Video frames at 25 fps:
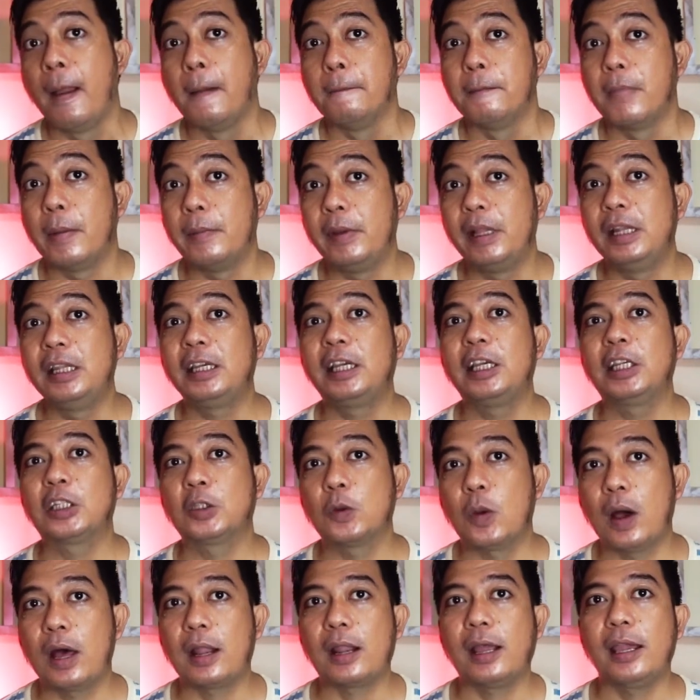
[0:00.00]
memiliki
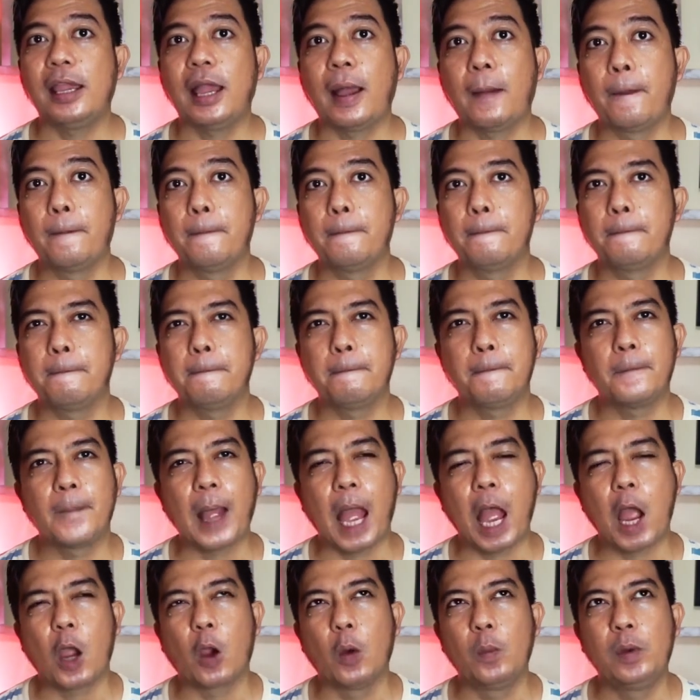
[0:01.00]
suara yang
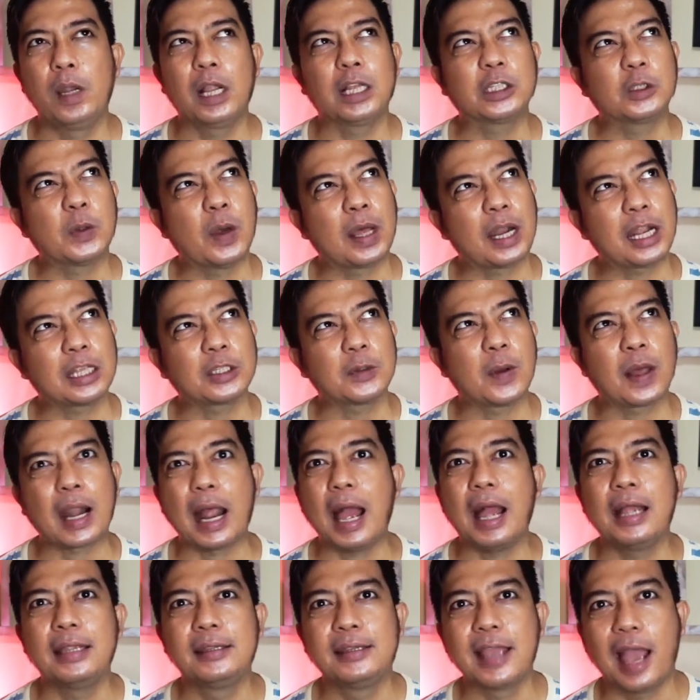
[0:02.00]
aku bilang suara-suara
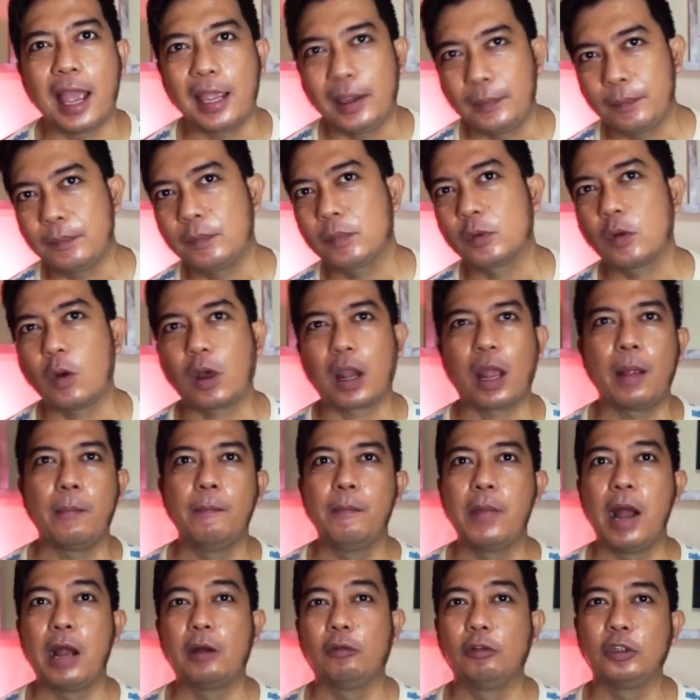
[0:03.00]
ajaib, suara yang
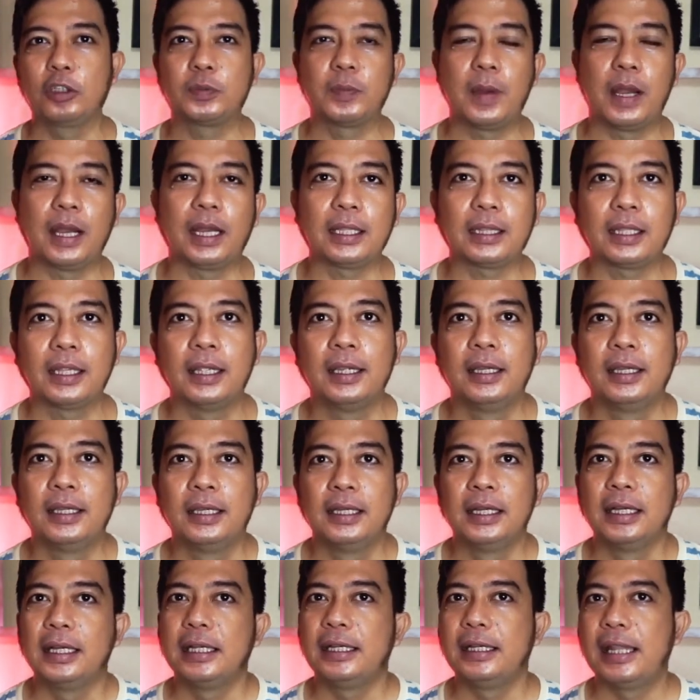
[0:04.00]
bagus banget
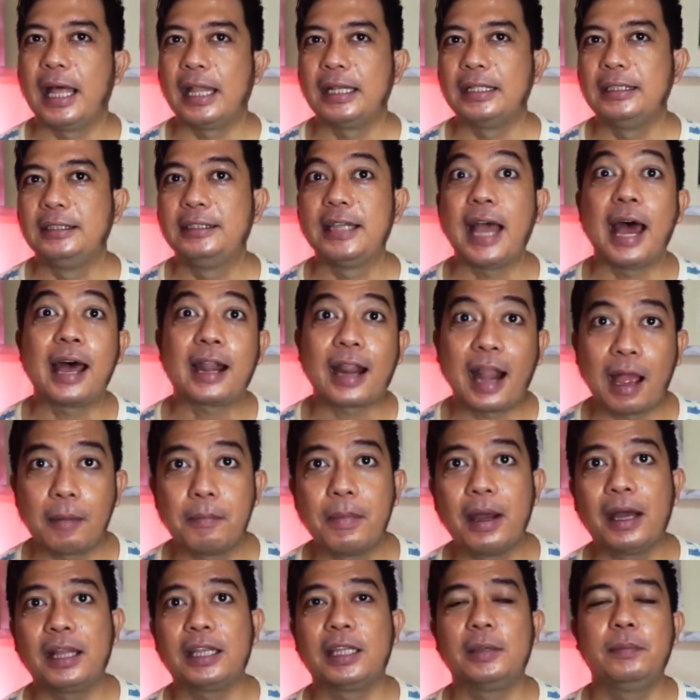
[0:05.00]
dan jarang
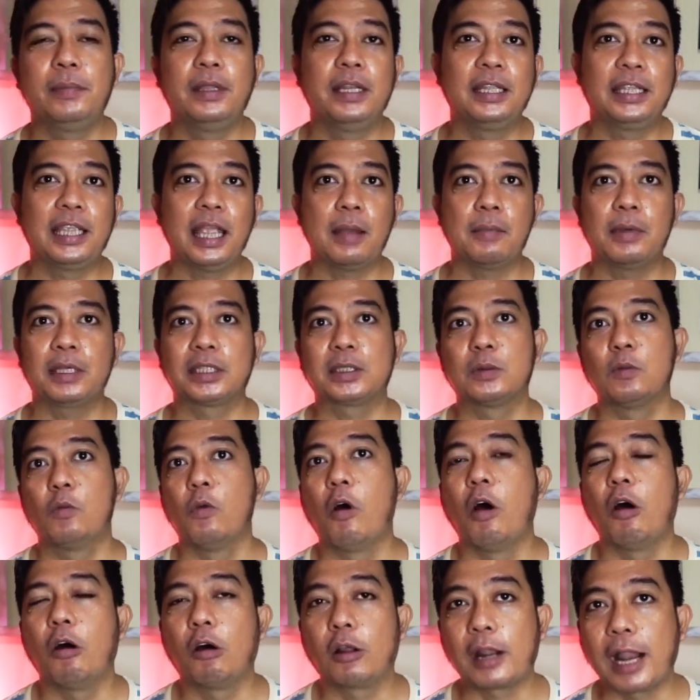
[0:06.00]
banget dimiliki sama
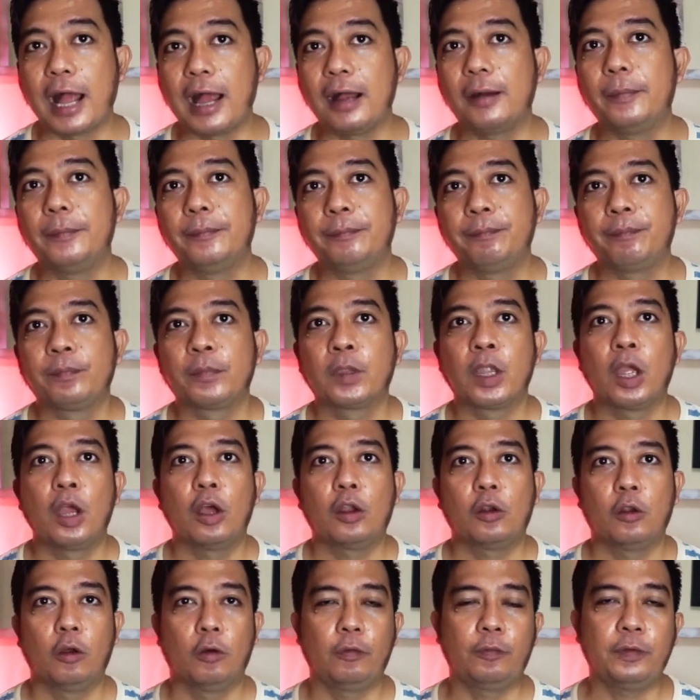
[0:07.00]
semua orang.
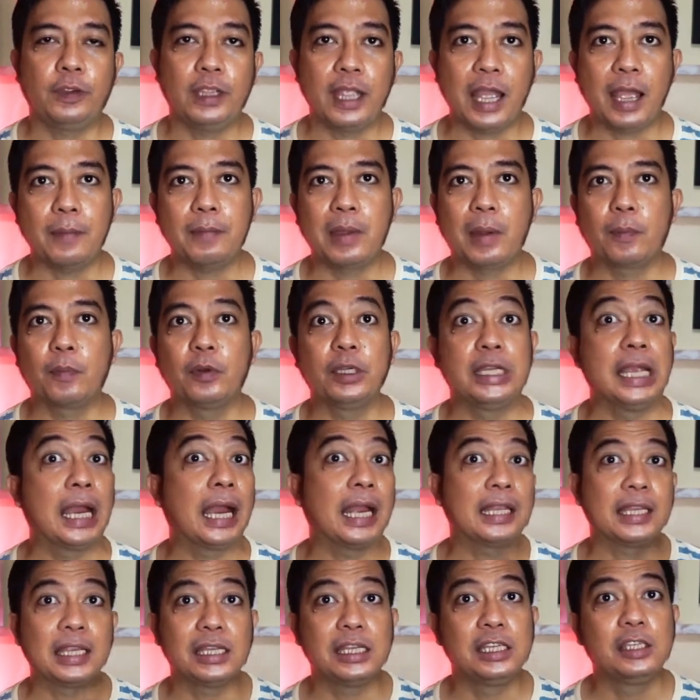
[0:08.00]
Novia biarpun dia
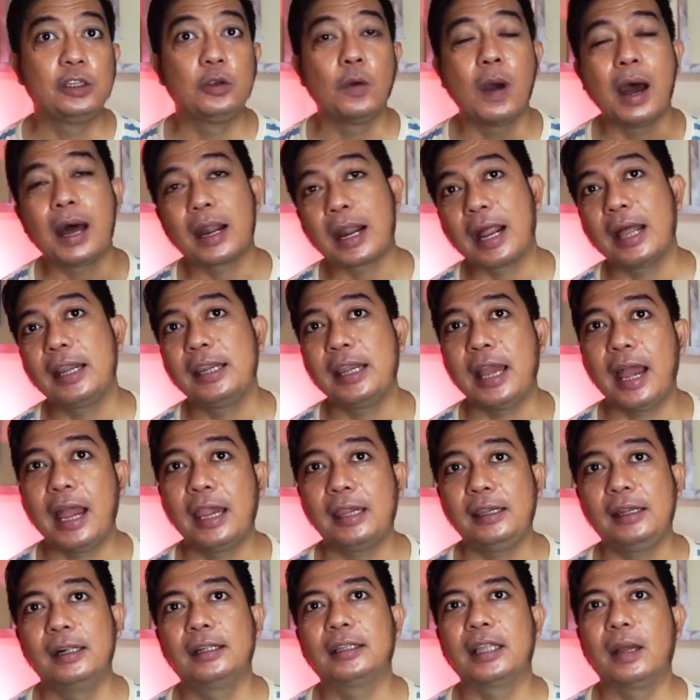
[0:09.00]
nggak jadi juara di
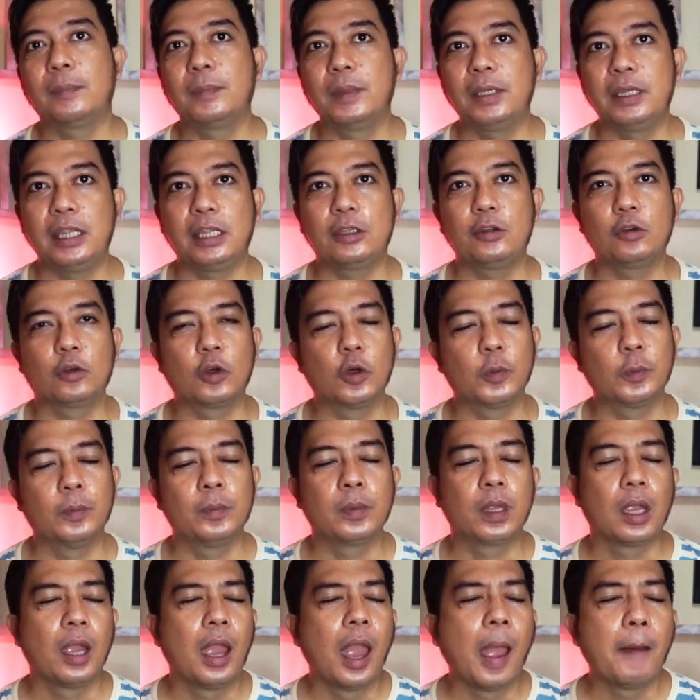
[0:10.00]
Idol tapi dia cukup
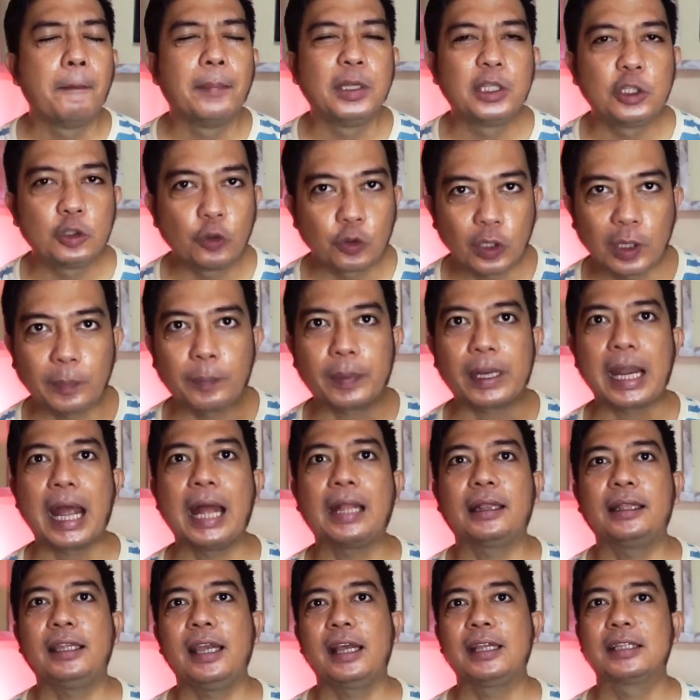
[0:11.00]
mencuri
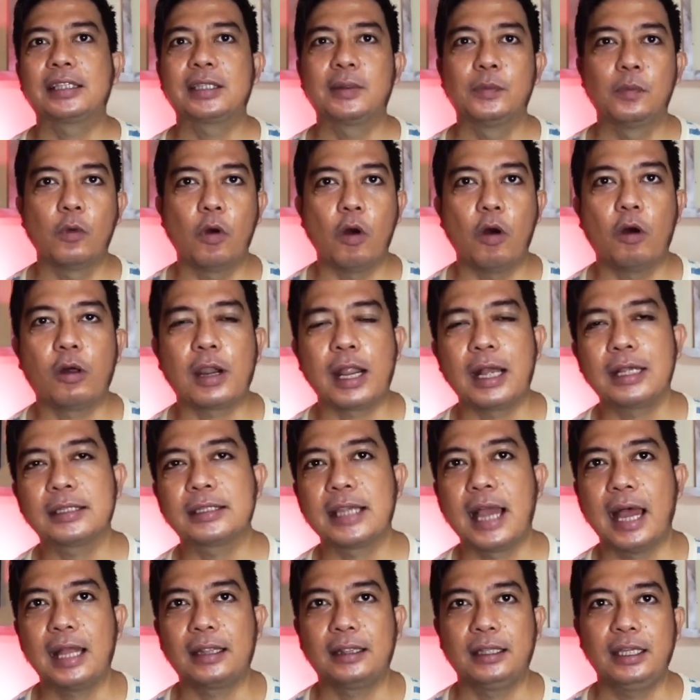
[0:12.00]
perhatian semua orang
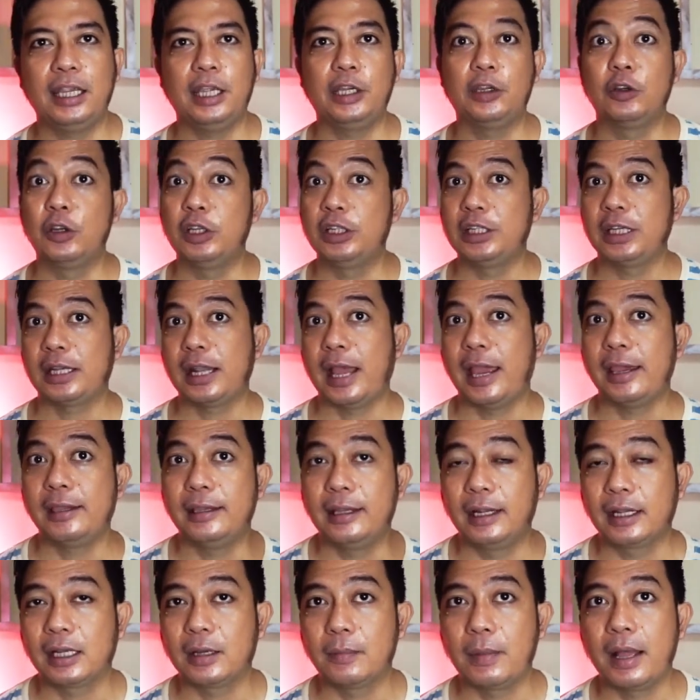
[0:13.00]
saat di Indonesian
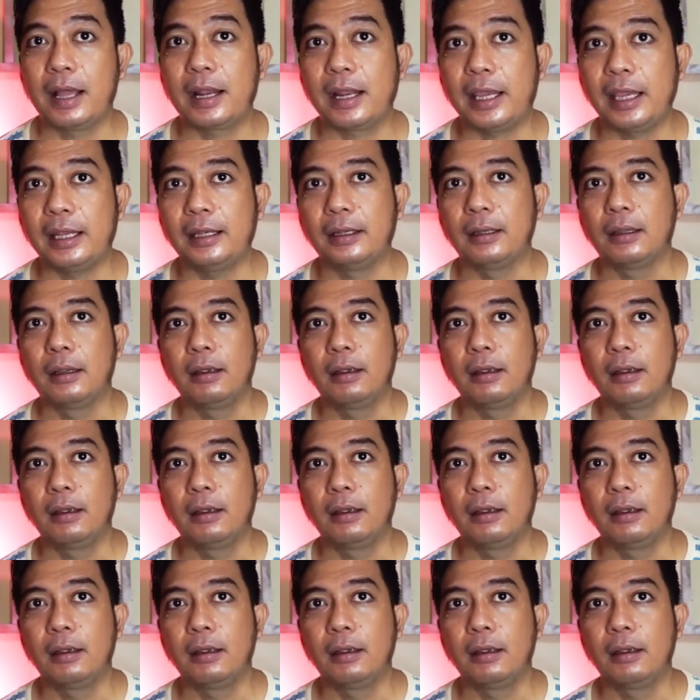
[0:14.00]
Idol kemarin.